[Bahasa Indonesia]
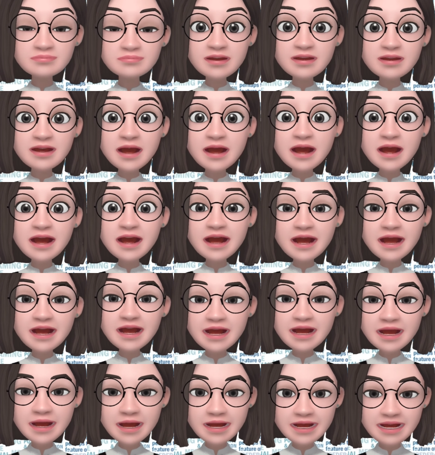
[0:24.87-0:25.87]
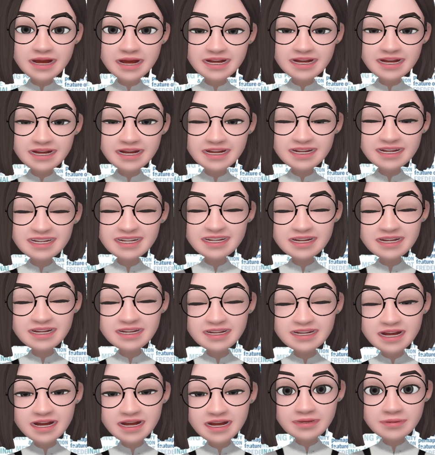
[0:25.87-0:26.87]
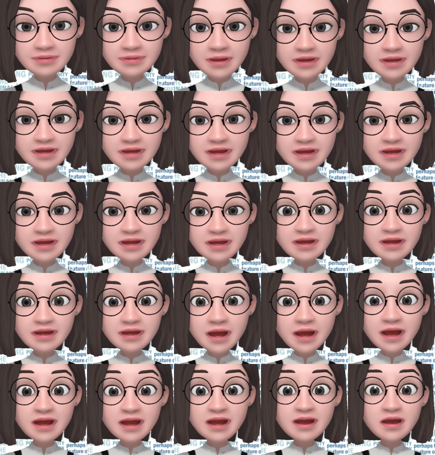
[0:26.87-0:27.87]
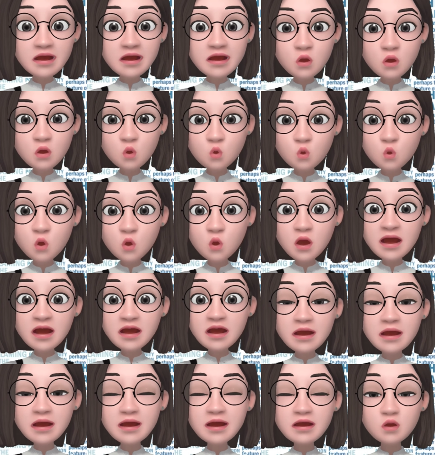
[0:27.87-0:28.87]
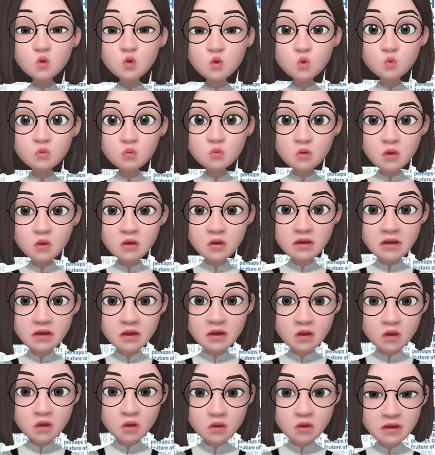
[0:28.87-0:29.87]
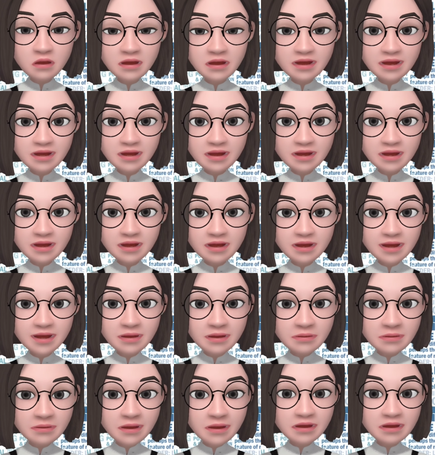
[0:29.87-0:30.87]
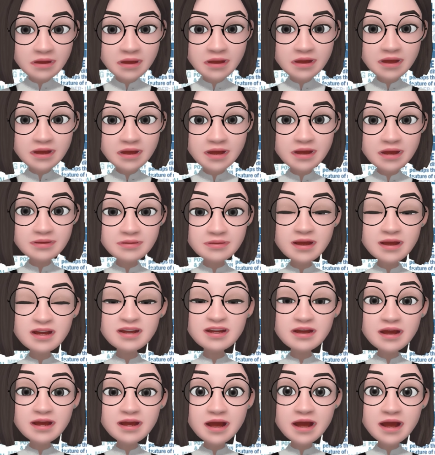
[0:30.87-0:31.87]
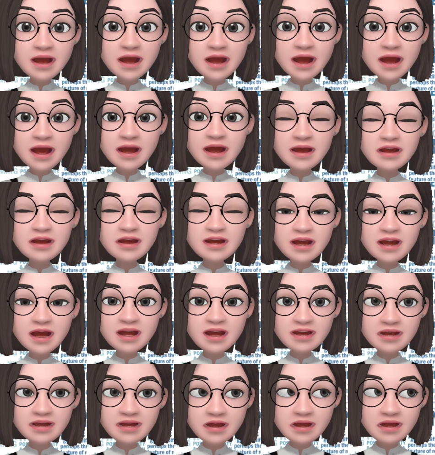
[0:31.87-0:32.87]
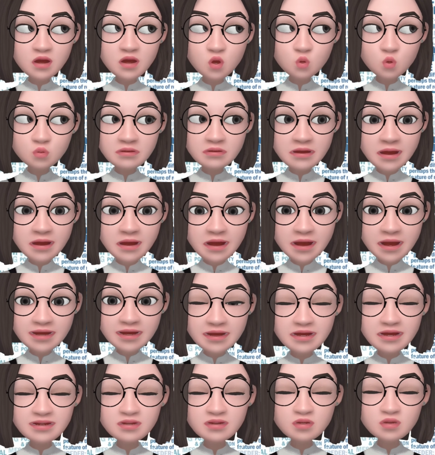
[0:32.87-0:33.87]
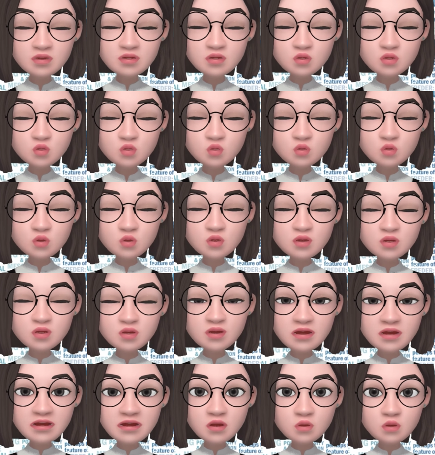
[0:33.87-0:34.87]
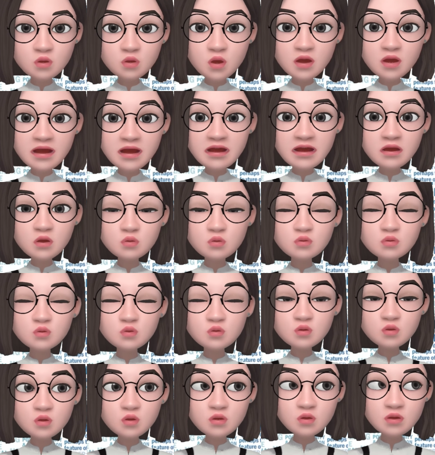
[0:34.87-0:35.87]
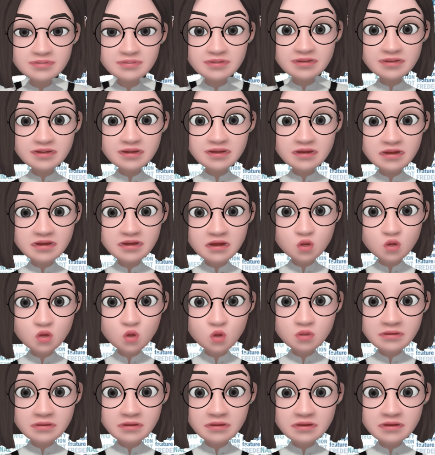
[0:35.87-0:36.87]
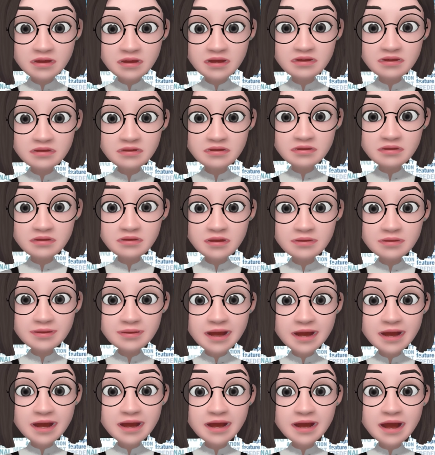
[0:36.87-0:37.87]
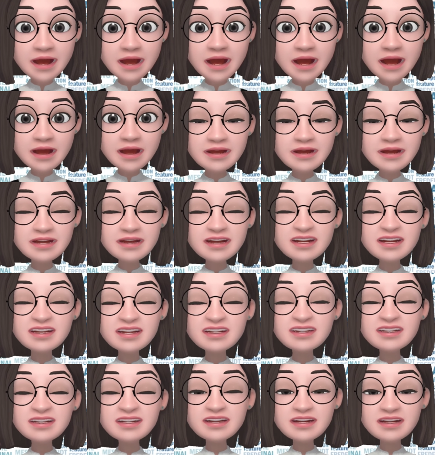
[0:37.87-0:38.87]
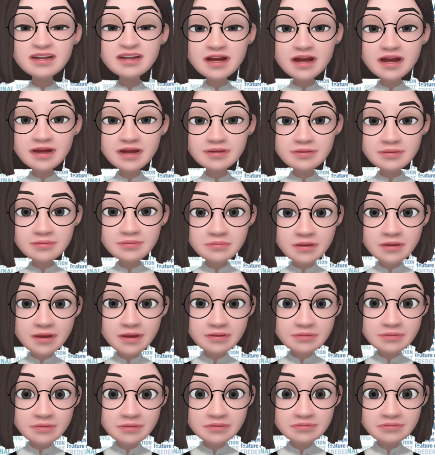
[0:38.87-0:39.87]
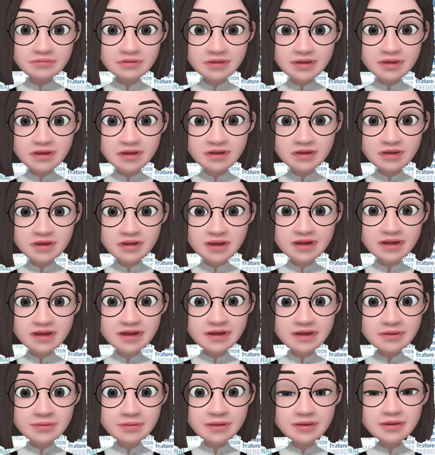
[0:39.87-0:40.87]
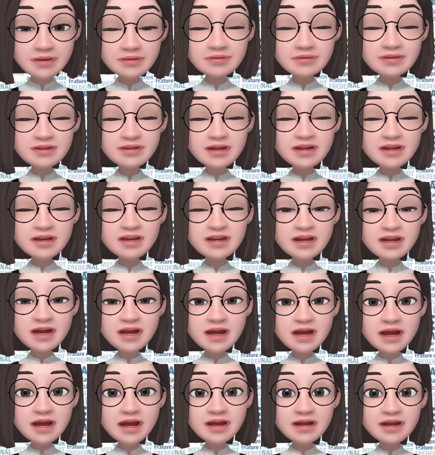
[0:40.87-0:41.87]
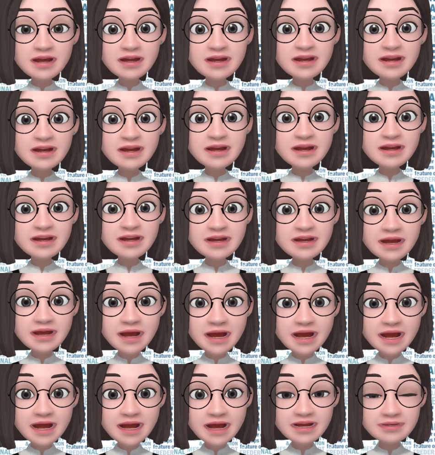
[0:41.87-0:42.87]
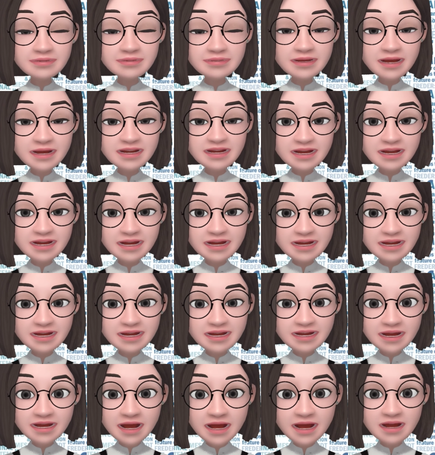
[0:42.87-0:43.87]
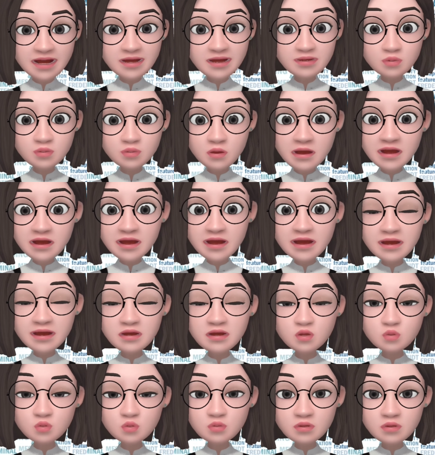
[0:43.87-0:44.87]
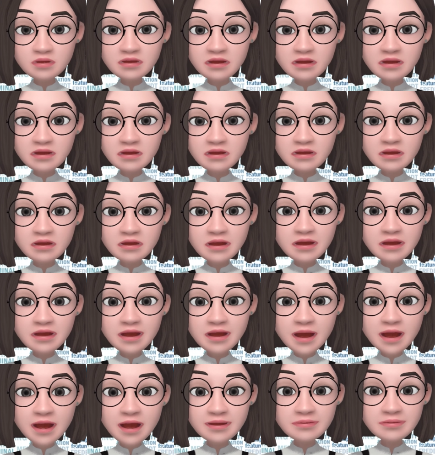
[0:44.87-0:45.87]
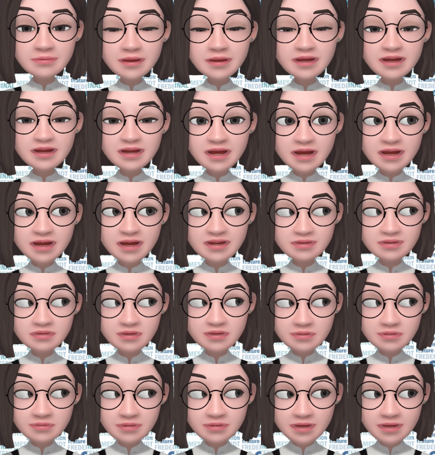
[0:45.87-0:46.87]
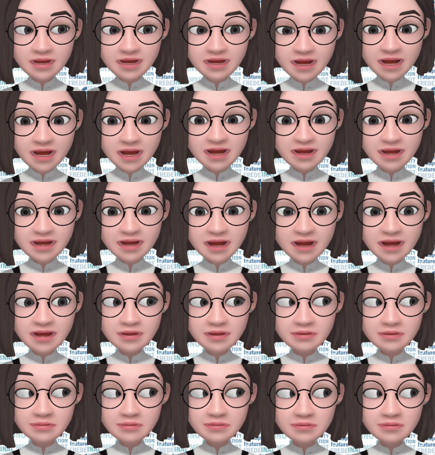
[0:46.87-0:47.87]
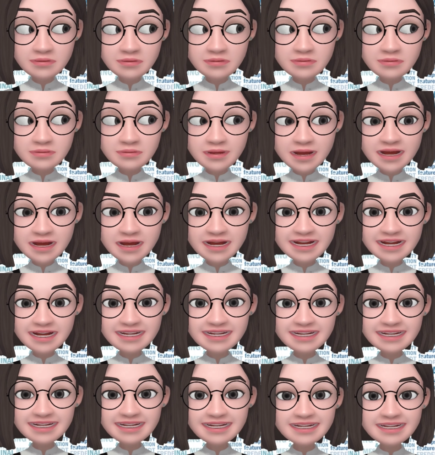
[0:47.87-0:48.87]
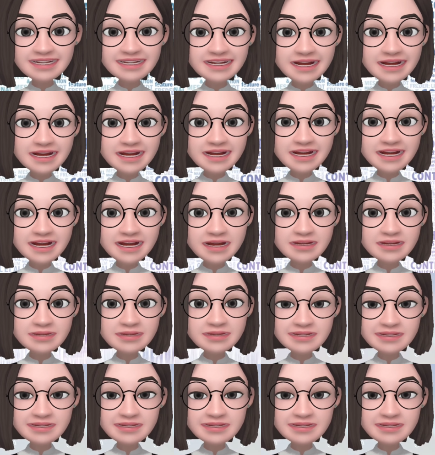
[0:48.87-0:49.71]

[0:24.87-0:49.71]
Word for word: Nah, kali ini kita akan belajar tentang ruang lingkup sosiologi. Nah, perhatikan dengan baik ya, karena antara objek kajian sosiologi dengan ruang lingkup sosiologi cukup sulit untuk dibedakan. Nah, ini dia beberapa video dari teman-teman kalian yang belajar tentang ruang lingkup sosiologi. Apakah sudah benar atau belum benar? Check it out.